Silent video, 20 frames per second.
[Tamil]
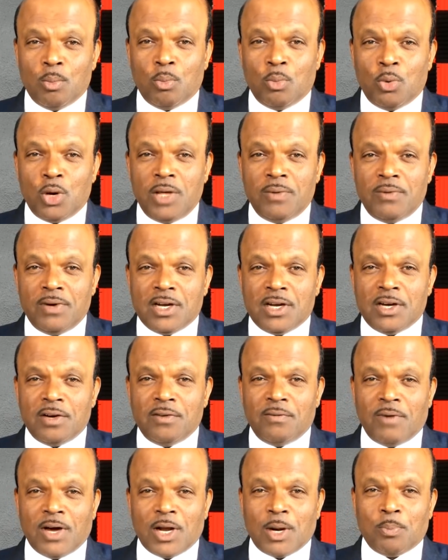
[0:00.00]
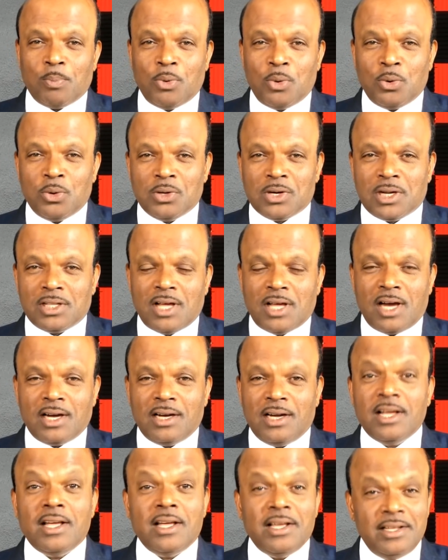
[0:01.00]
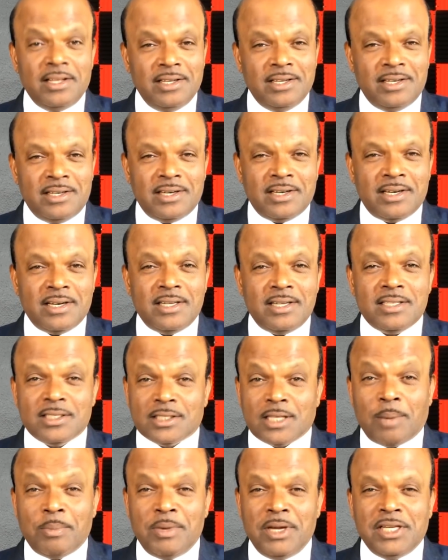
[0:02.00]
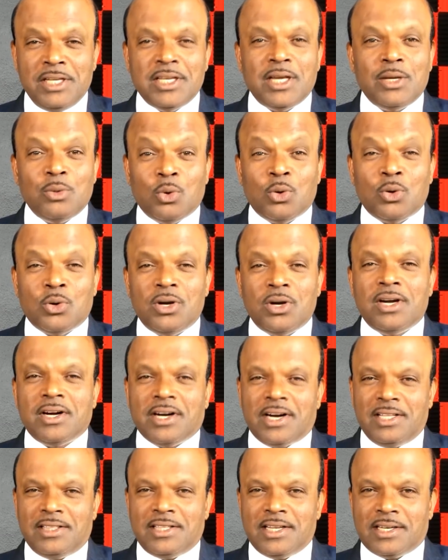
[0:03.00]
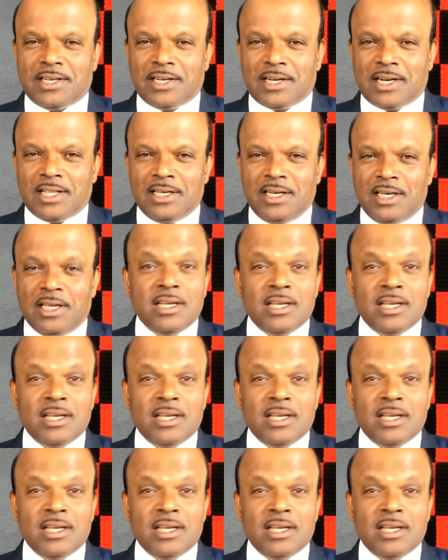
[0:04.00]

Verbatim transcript: முடிவுக்கு வரப்போகின்றதாக இன்று சமிக்ஞை ஒன்று கிடைத்திருக்கின்றது